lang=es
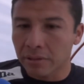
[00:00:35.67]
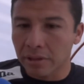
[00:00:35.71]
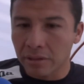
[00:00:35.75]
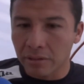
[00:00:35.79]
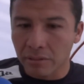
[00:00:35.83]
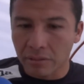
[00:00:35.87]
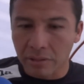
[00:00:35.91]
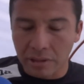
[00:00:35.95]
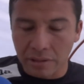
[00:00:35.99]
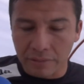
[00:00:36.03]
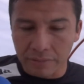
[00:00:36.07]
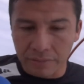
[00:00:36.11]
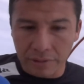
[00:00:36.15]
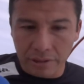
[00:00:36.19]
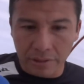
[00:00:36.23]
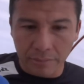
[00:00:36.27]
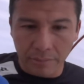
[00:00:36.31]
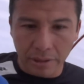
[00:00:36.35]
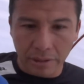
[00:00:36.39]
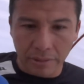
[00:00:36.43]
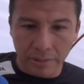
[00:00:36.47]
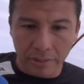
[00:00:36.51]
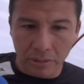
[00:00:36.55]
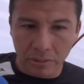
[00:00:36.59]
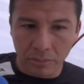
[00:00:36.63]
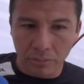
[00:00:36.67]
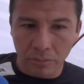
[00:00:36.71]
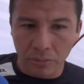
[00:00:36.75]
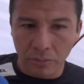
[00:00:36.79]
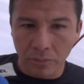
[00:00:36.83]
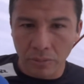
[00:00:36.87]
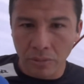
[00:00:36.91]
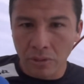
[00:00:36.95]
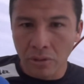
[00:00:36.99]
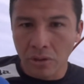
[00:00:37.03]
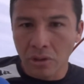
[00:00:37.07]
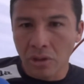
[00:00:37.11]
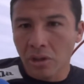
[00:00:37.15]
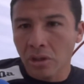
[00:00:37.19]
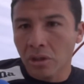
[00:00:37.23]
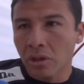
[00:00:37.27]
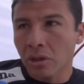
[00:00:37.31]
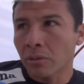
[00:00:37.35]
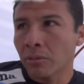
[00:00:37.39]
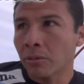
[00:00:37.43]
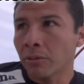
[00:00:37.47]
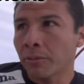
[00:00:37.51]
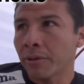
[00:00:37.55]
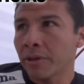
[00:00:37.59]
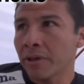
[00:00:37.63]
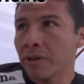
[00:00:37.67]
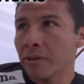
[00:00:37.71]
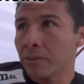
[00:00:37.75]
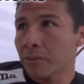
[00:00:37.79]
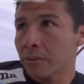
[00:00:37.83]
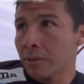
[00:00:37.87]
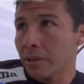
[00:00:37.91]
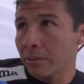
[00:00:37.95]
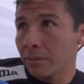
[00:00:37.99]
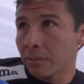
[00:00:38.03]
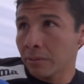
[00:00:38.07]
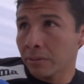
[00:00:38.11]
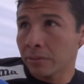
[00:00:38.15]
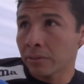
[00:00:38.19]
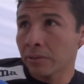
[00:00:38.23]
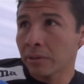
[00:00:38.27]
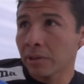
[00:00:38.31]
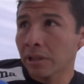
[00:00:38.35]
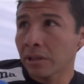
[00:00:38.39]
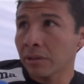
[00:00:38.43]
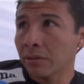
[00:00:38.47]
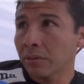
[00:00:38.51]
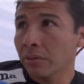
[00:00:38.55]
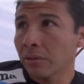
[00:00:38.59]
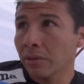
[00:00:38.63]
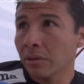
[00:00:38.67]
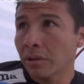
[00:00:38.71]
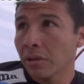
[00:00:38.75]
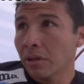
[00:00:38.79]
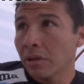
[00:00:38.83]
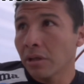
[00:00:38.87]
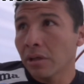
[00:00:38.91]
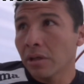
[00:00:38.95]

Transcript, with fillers: ecografía para ver cómo, cómo voy evolucionando.